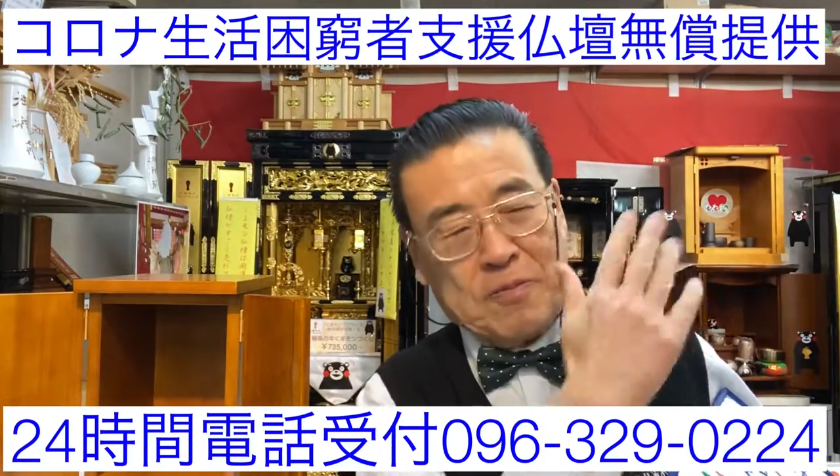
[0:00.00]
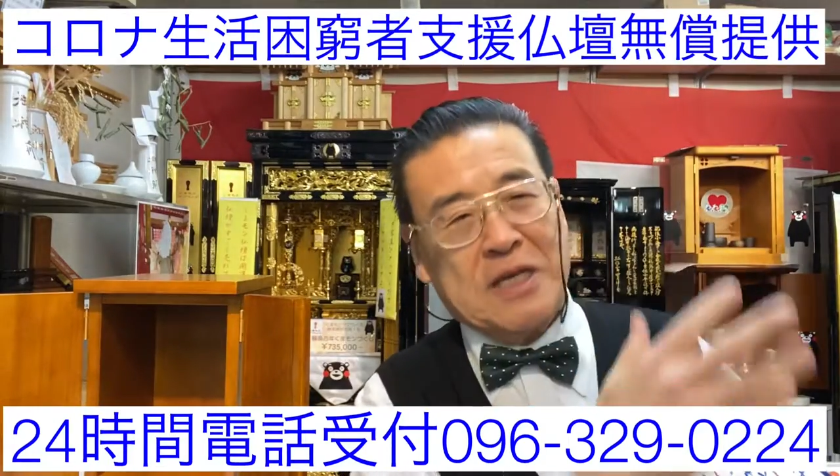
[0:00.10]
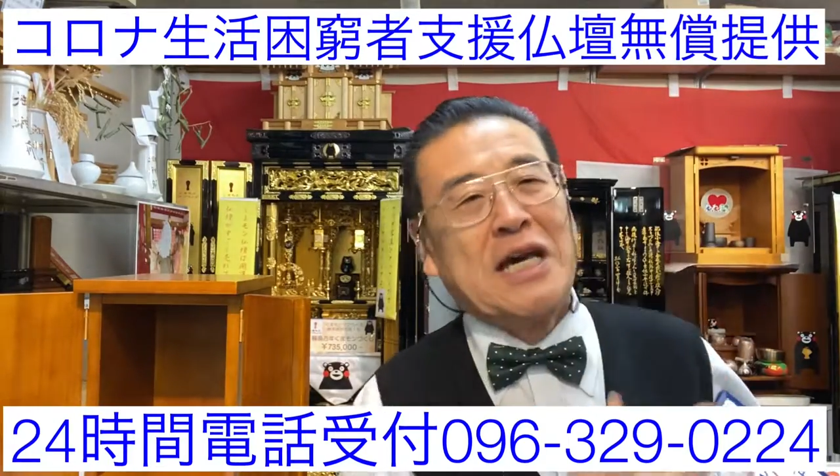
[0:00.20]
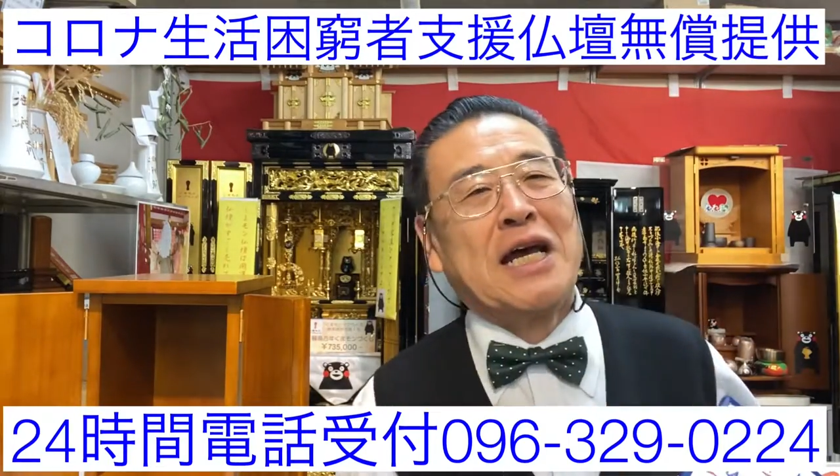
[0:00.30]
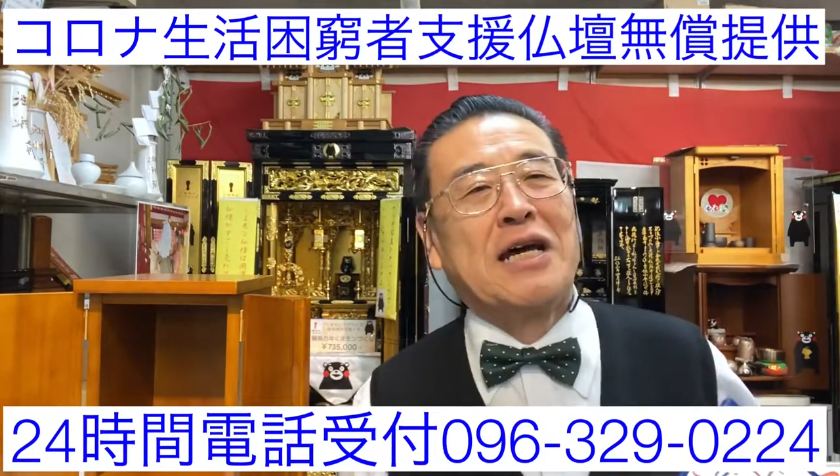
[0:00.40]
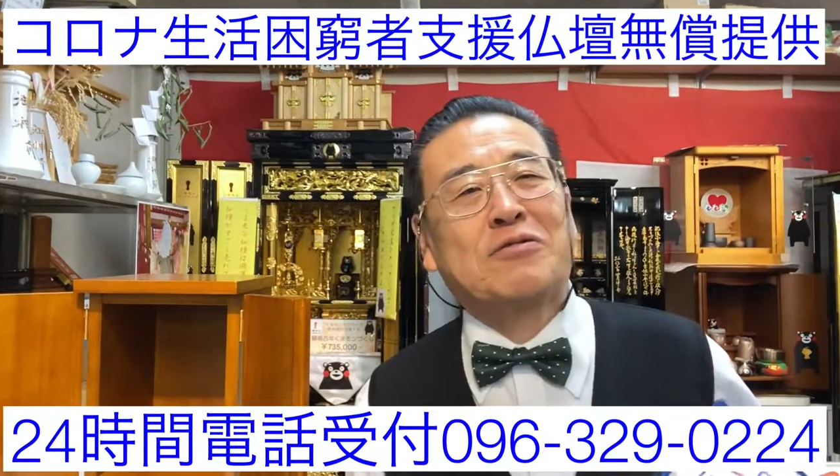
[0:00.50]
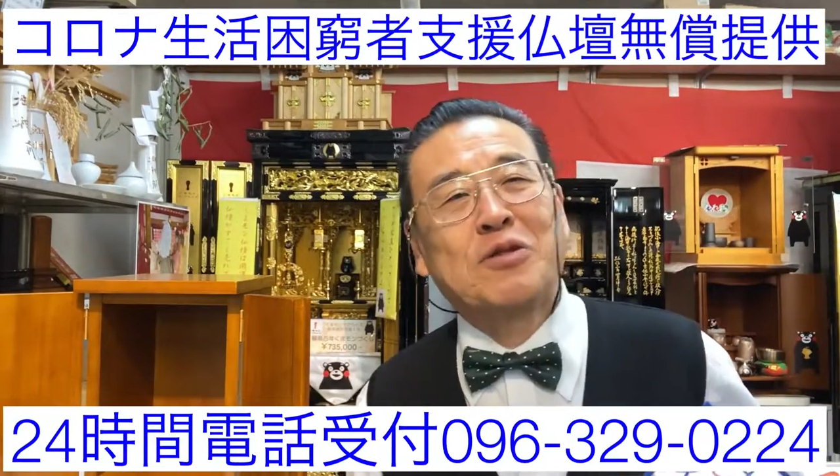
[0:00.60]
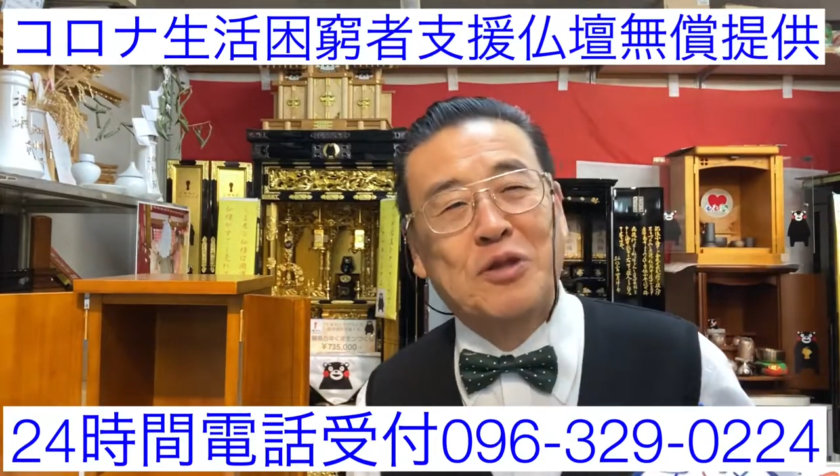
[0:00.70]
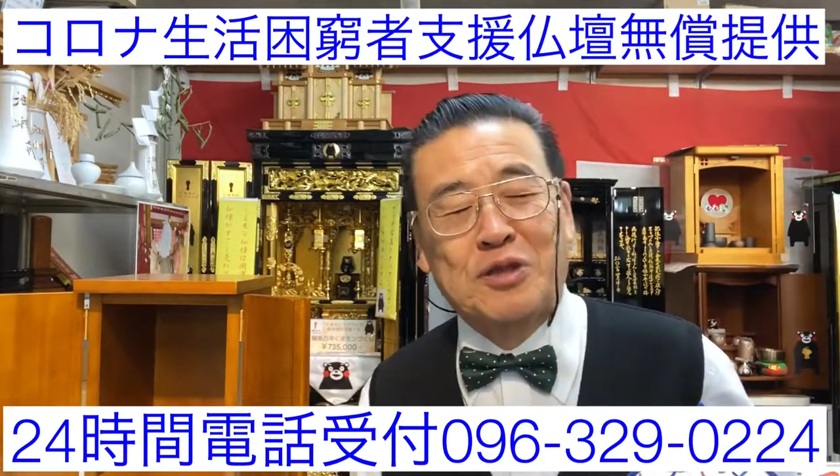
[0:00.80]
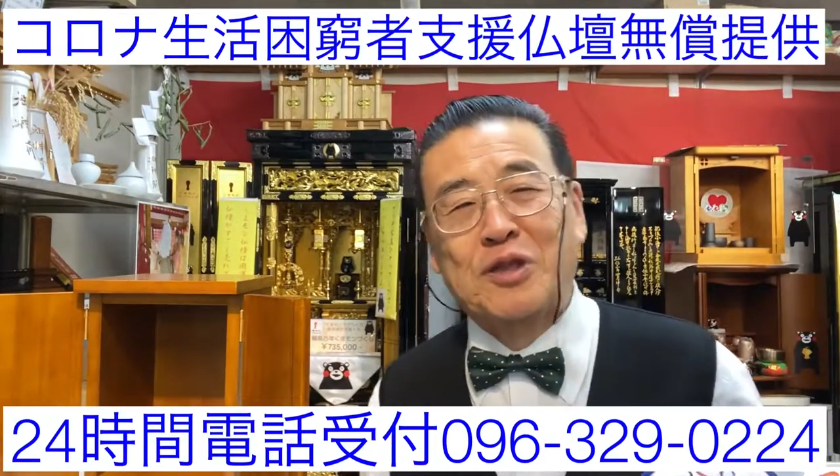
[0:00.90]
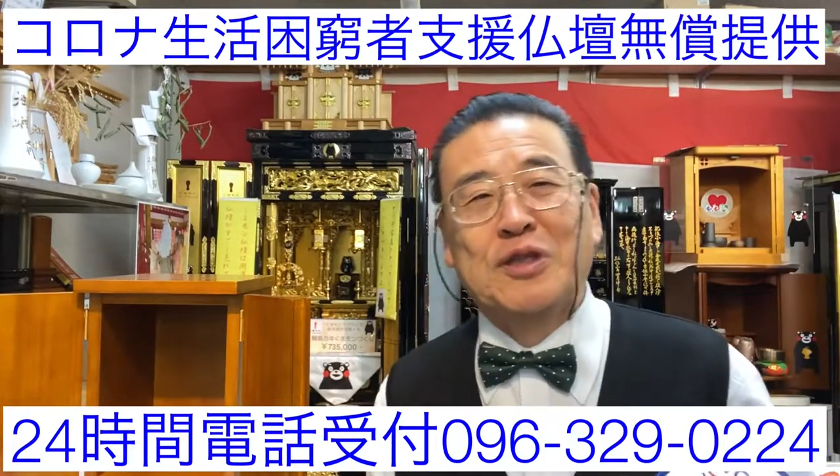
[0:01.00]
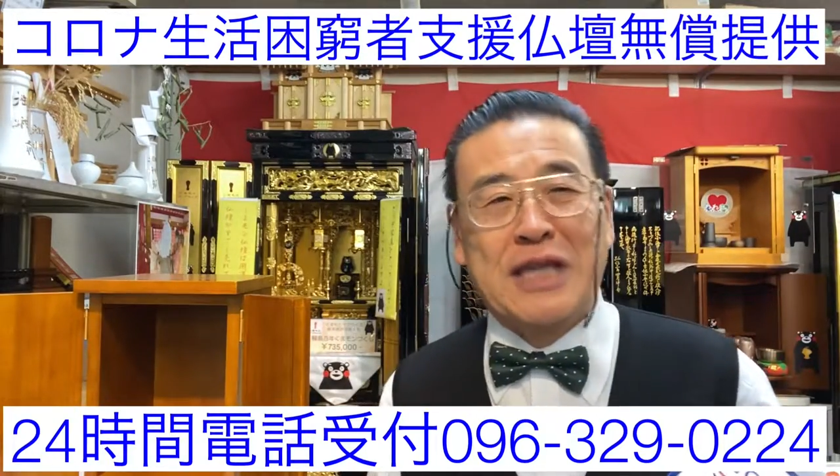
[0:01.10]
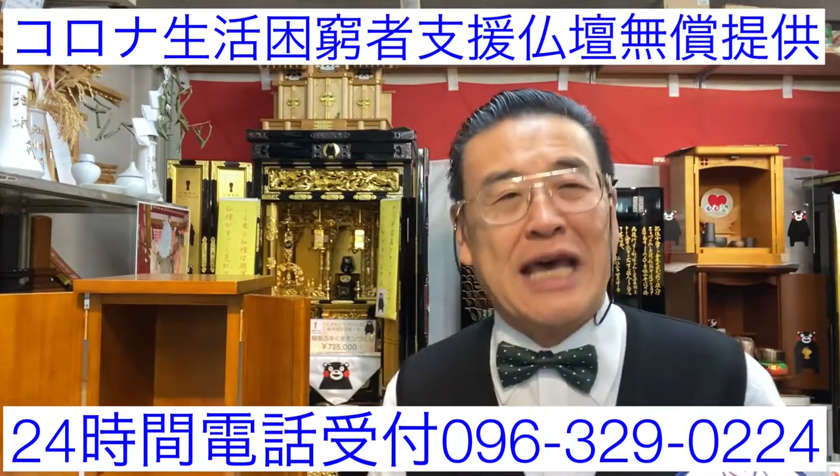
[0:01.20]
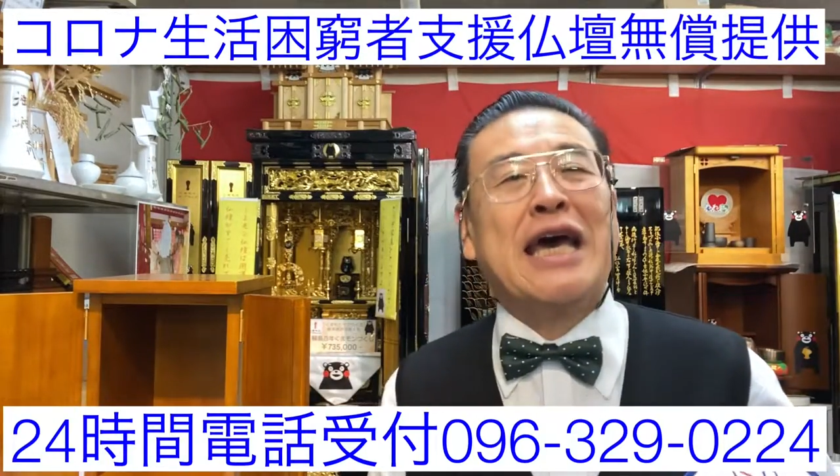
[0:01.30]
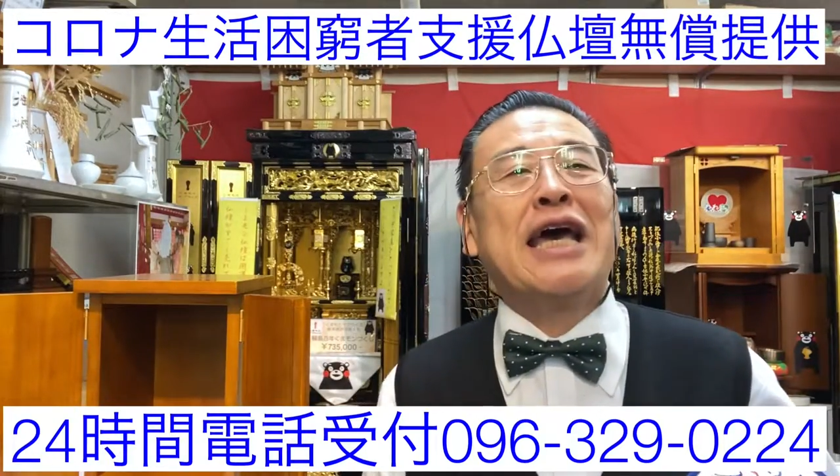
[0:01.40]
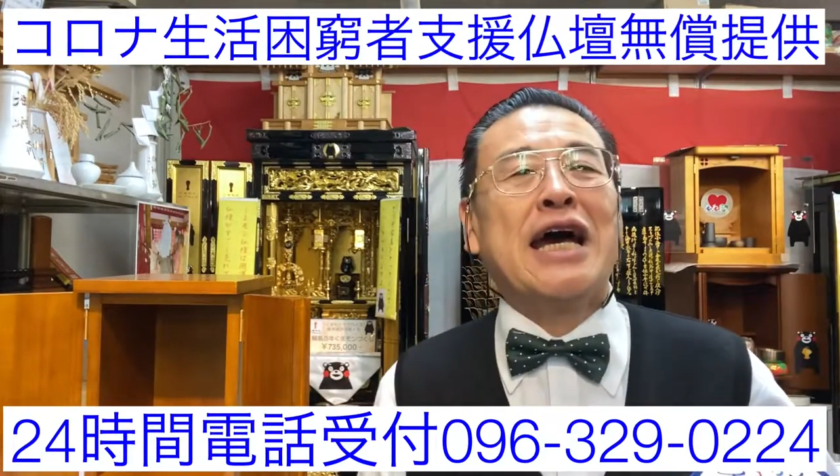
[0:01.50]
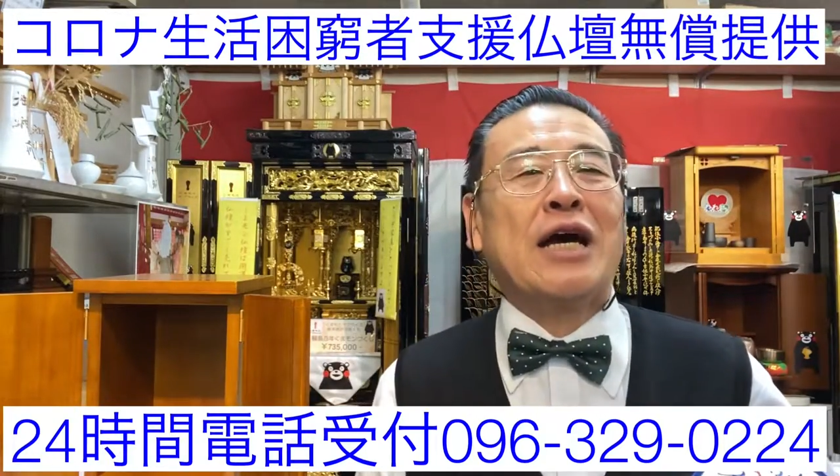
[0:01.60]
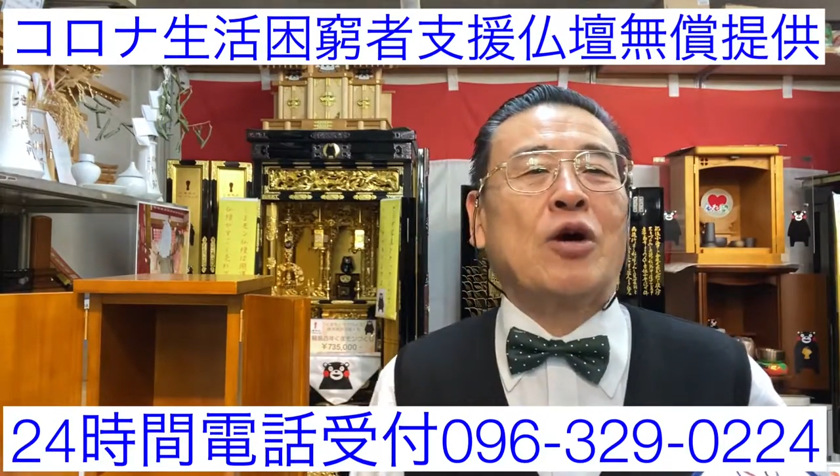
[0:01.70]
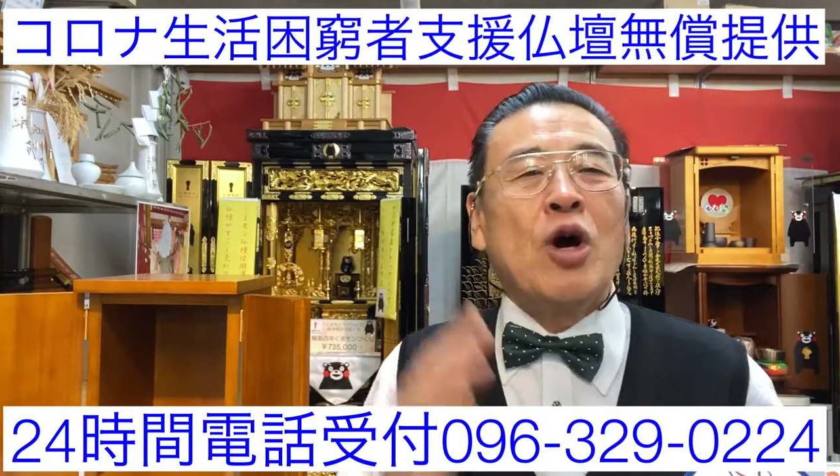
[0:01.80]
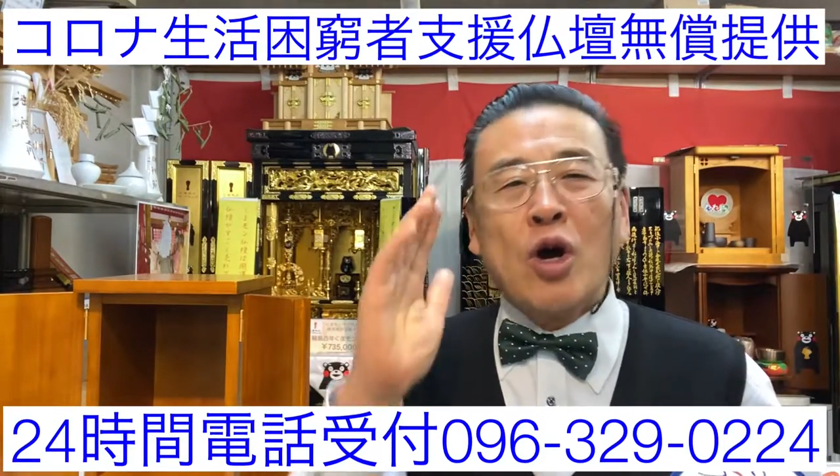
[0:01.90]
木原不動尊で、
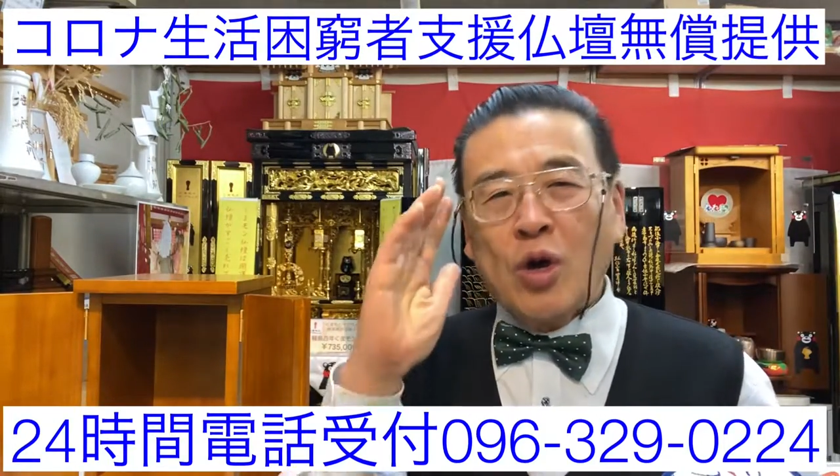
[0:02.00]
あの、